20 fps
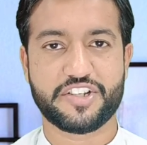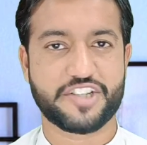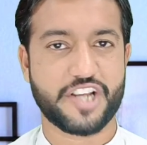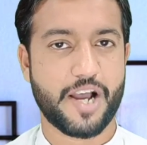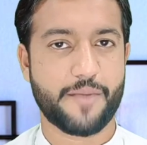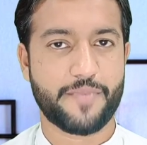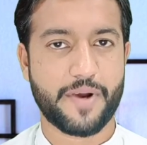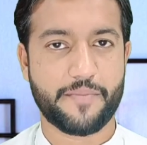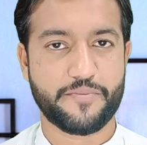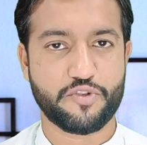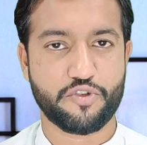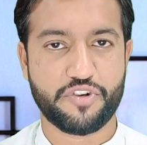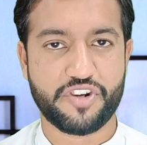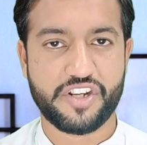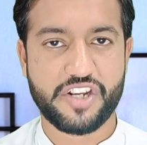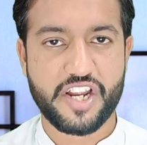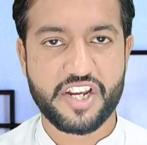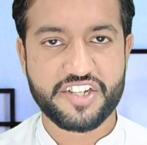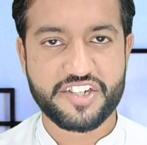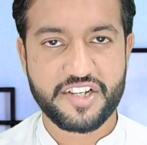साहब अब जो
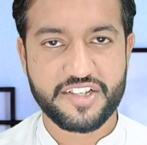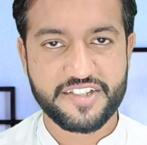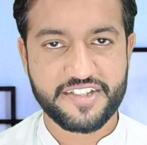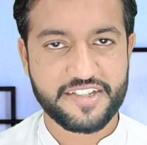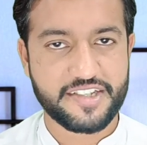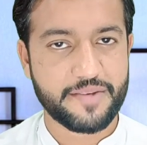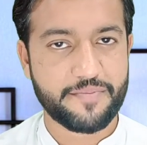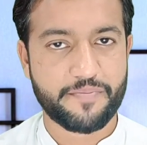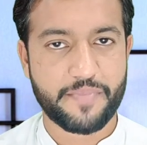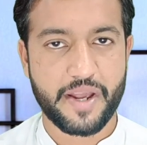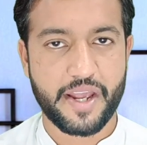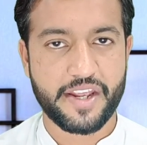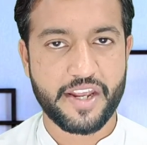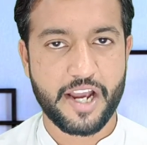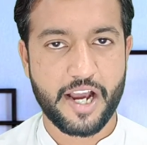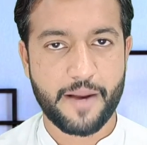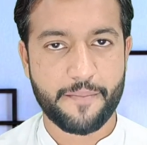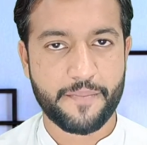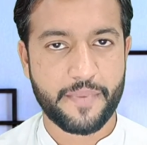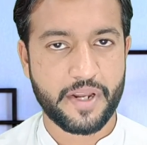रिलेशनशिप है
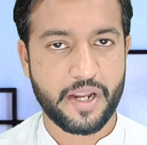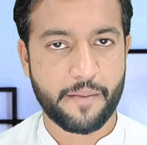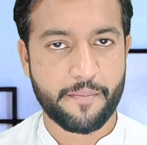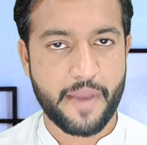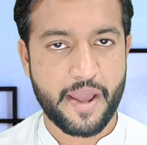यहाँ पर